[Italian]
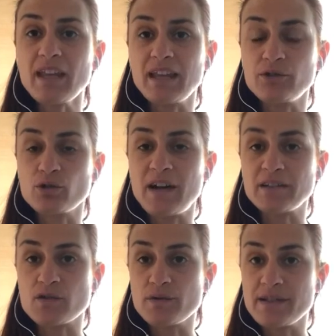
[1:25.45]
che
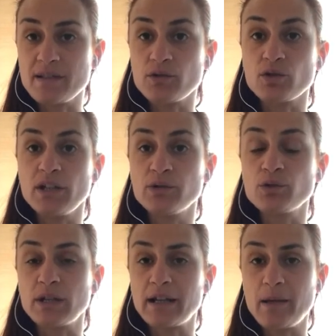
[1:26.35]
trovate sul sito del
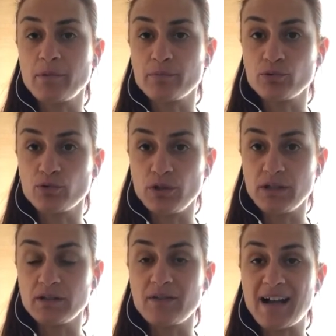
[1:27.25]

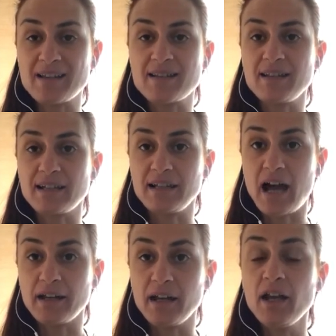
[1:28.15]
touringclub.it Vacanze
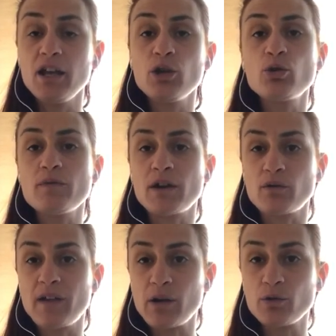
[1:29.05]
Italiane, in cui
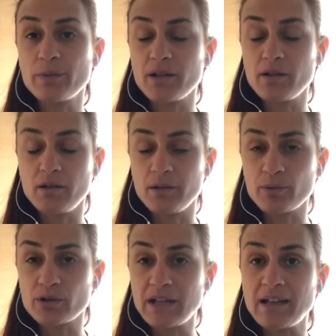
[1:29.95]
vengono eh,
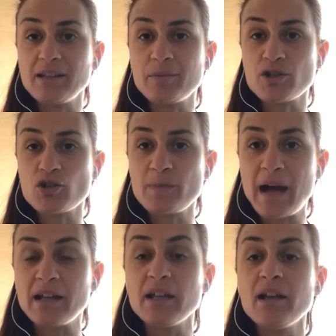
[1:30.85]
riportati i
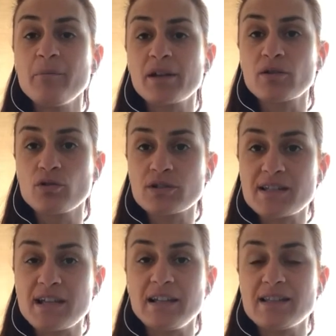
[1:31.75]
principali
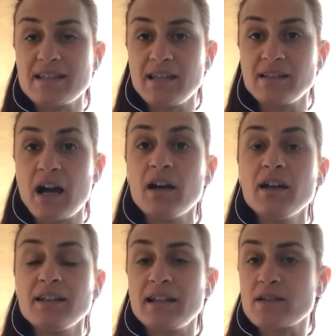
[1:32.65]
percorsi all'insegna
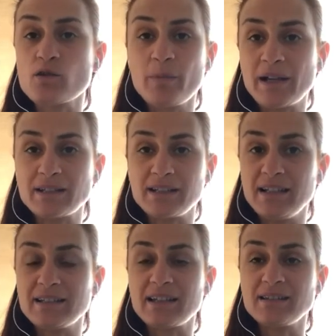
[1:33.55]
della scoperta
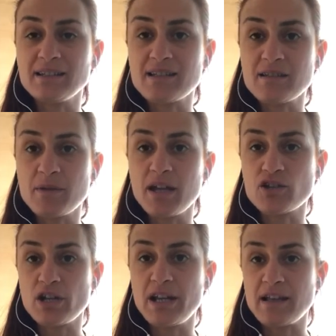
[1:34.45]
delle tantissime
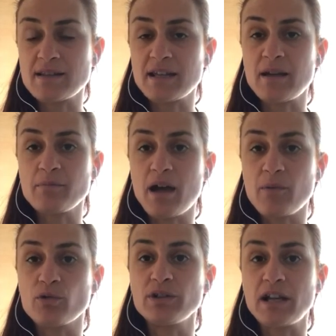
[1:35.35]
eccellenze che
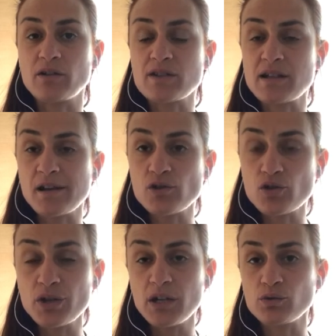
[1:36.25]
abbiamo nella nostra
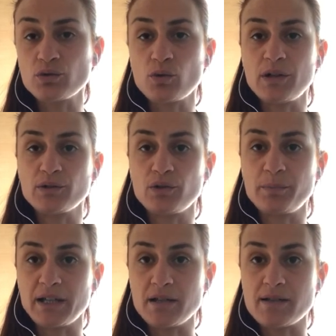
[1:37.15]
regione e in tutto quanto il
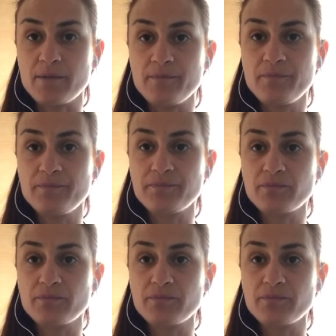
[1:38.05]
paese.